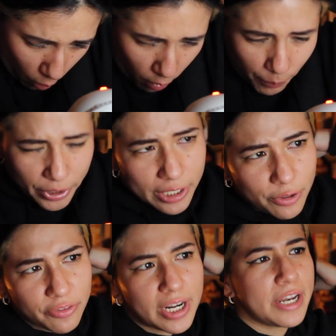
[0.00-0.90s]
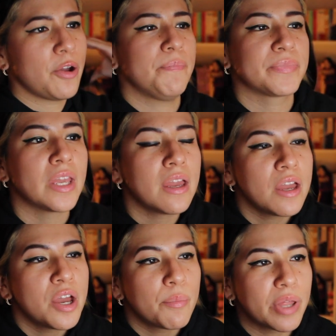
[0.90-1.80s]
O por el contrario,
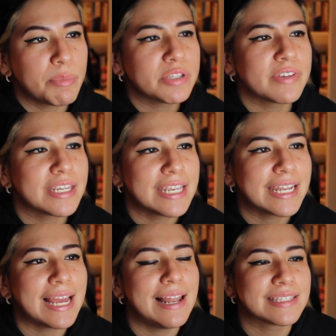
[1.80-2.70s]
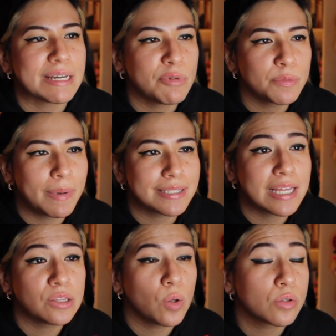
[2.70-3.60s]
podemos fingir que la estamos
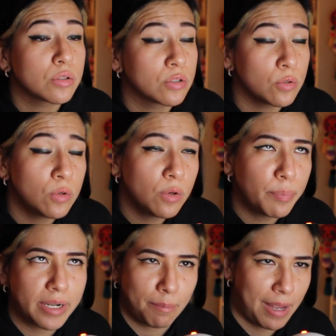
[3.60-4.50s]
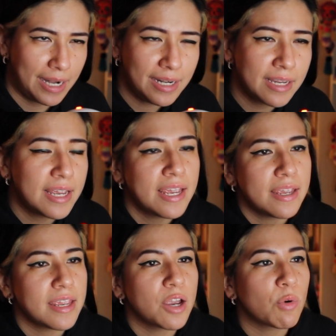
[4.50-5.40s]
pasando súper mal
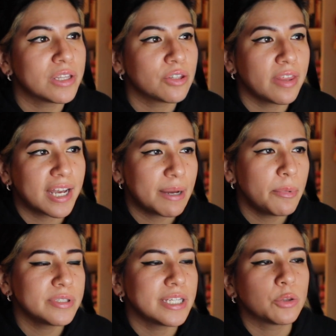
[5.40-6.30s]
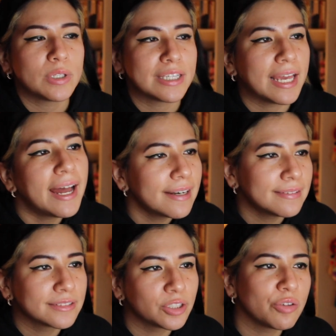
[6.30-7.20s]
y en cuanto dejamos de tuitear,
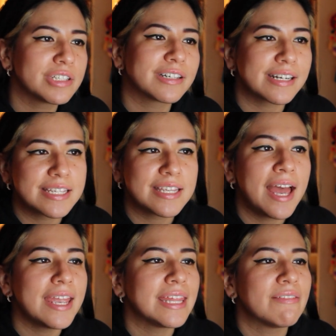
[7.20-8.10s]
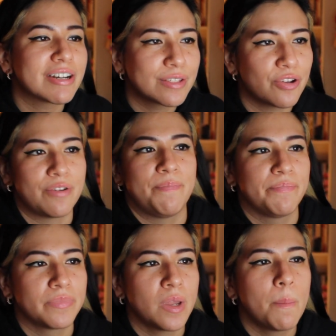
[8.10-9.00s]
todo es risa y diversión.
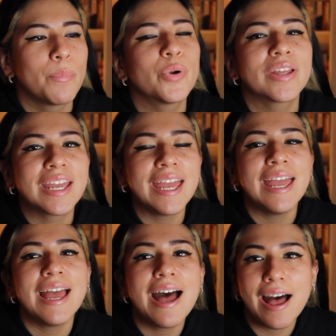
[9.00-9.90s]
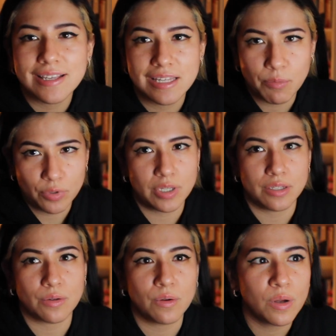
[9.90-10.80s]
¿Por qué hacemos
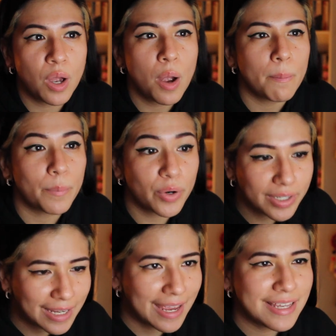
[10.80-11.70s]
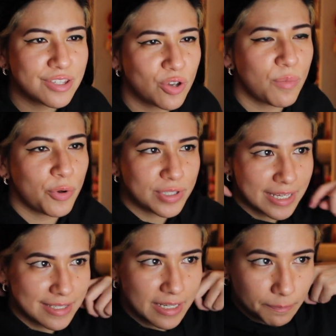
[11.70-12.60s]
eso? ¿Por qué somos
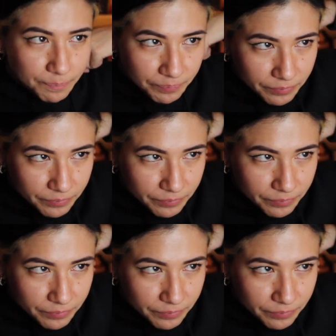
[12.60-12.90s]
así?